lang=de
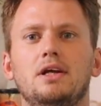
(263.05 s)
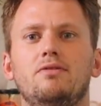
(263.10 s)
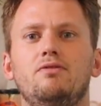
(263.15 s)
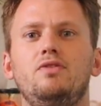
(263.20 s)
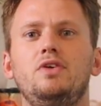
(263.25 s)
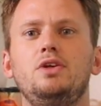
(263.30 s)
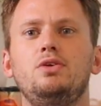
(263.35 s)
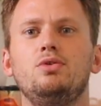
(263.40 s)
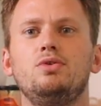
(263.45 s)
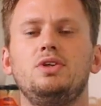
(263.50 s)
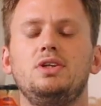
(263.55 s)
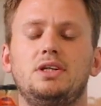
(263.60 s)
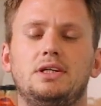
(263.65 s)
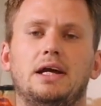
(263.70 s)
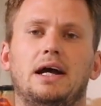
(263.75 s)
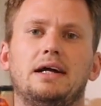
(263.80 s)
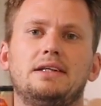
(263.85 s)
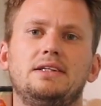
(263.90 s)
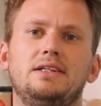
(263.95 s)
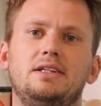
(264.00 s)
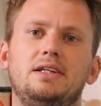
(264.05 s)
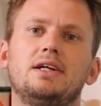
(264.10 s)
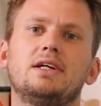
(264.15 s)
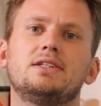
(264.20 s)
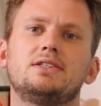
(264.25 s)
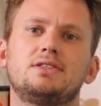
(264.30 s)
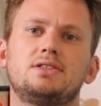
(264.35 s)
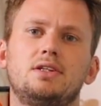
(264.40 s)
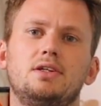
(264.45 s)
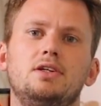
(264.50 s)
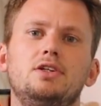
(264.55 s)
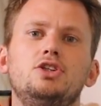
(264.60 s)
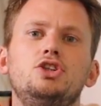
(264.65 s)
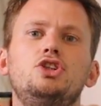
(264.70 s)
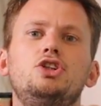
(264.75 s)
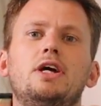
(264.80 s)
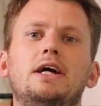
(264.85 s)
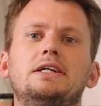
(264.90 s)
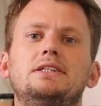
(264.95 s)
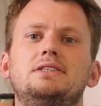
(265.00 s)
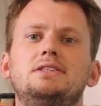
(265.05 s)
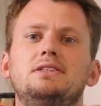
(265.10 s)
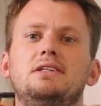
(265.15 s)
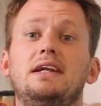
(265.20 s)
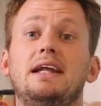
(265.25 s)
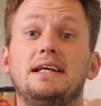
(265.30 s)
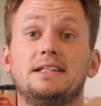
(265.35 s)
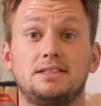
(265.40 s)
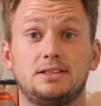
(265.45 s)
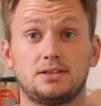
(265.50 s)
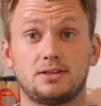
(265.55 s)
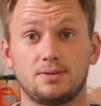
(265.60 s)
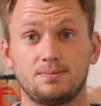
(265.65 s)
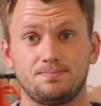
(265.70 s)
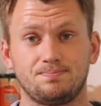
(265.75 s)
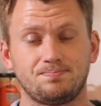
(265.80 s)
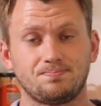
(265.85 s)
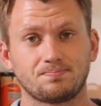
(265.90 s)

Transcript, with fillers: wie du dich gar nicht erst stressen lässt.